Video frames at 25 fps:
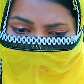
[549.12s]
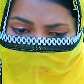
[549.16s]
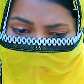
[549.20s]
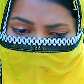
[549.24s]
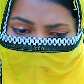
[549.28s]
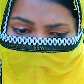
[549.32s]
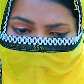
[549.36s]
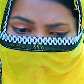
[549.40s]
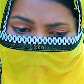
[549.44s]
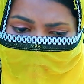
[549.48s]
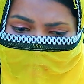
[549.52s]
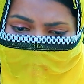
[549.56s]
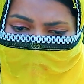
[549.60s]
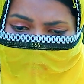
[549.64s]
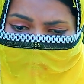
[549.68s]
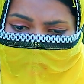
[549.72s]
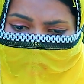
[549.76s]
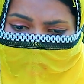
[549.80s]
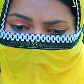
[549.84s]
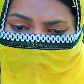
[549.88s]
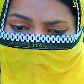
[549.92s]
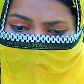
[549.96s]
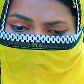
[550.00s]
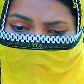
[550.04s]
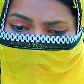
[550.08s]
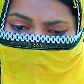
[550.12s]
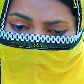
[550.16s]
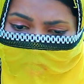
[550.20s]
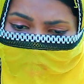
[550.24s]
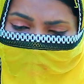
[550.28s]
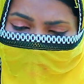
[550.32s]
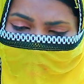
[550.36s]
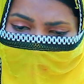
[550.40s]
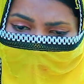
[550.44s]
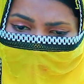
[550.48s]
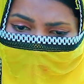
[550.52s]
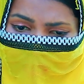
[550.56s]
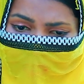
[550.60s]
ডিলেট করার জন্য সে
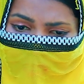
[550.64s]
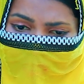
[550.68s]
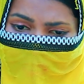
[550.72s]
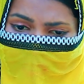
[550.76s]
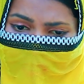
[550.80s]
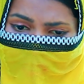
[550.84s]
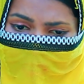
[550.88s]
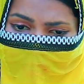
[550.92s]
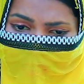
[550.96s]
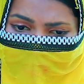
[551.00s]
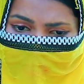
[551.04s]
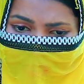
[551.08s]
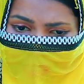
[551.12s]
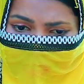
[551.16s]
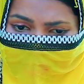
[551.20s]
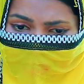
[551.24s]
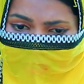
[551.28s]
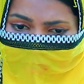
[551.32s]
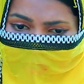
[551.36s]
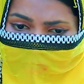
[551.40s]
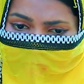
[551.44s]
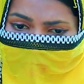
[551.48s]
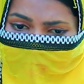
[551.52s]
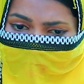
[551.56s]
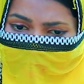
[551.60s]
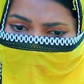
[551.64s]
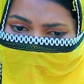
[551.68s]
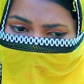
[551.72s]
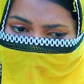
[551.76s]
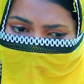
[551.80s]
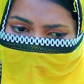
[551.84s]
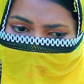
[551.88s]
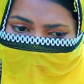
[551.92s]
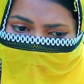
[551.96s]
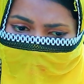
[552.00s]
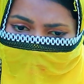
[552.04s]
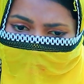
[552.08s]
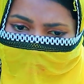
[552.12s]
আমাকে টাকা চায় যদি না
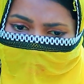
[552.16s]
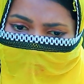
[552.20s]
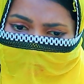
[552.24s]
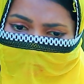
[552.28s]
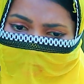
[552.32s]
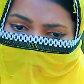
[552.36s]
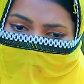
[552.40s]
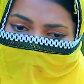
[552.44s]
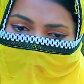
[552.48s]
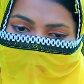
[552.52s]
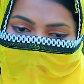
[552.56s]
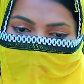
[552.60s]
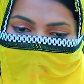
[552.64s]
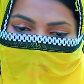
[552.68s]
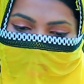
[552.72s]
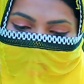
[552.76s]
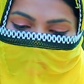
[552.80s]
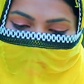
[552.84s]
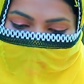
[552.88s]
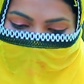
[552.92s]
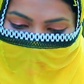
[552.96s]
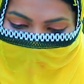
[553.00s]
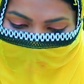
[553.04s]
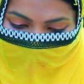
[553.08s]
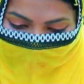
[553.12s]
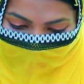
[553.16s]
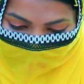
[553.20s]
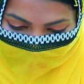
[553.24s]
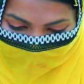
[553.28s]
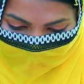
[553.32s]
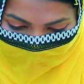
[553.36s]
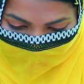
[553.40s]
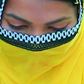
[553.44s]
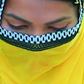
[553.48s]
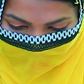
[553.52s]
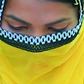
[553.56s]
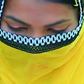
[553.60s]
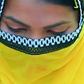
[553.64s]
ডিলেট করি তাহলে সে
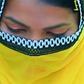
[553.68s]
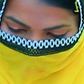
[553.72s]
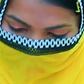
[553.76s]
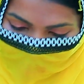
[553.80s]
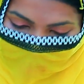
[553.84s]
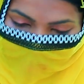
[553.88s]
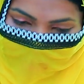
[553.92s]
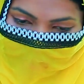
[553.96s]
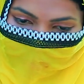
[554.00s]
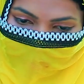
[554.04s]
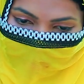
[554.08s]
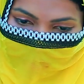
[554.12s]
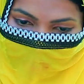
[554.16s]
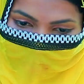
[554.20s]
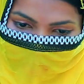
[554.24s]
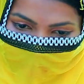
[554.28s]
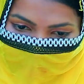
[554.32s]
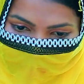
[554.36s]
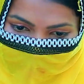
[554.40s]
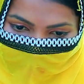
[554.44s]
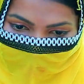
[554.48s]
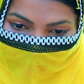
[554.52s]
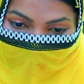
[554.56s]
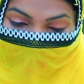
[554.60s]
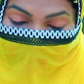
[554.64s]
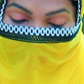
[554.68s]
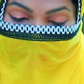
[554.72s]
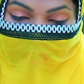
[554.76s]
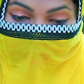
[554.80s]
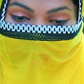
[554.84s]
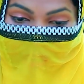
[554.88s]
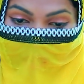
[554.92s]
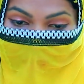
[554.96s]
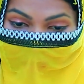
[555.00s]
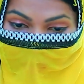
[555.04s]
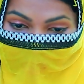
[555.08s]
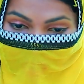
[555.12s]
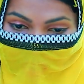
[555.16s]
ফেসবুকে দিবে এখন
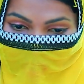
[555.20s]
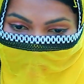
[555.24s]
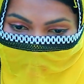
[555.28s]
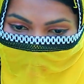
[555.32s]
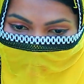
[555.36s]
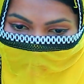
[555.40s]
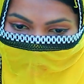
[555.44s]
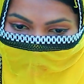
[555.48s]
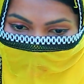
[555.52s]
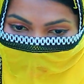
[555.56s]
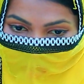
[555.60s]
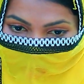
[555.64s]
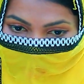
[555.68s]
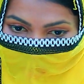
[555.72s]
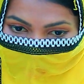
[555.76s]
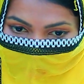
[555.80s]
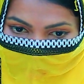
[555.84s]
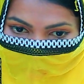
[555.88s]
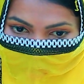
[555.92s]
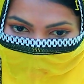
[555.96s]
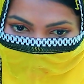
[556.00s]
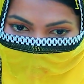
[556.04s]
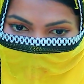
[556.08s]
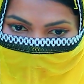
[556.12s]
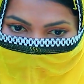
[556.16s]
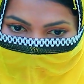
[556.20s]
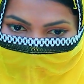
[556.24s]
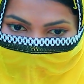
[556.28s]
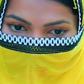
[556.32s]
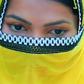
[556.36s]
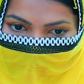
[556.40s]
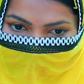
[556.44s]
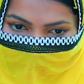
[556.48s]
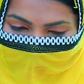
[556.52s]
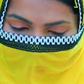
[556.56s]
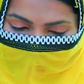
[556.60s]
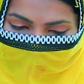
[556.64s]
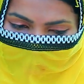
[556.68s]
আমি কি করব বলো
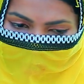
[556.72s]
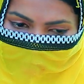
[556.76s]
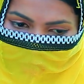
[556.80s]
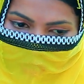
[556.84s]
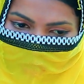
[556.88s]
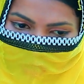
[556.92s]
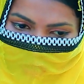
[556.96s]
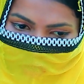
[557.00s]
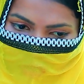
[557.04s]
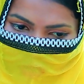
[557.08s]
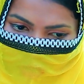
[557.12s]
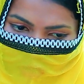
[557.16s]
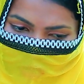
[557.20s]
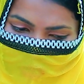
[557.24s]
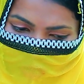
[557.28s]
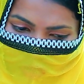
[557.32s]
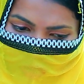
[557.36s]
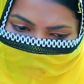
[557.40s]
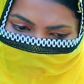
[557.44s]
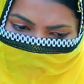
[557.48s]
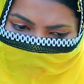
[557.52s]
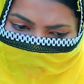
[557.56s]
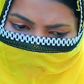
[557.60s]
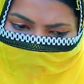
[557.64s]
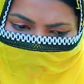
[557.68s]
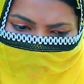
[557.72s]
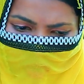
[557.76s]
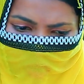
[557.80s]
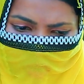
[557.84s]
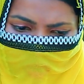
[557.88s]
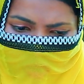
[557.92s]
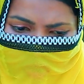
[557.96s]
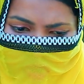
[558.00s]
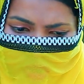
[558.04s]
আমার তো অত অত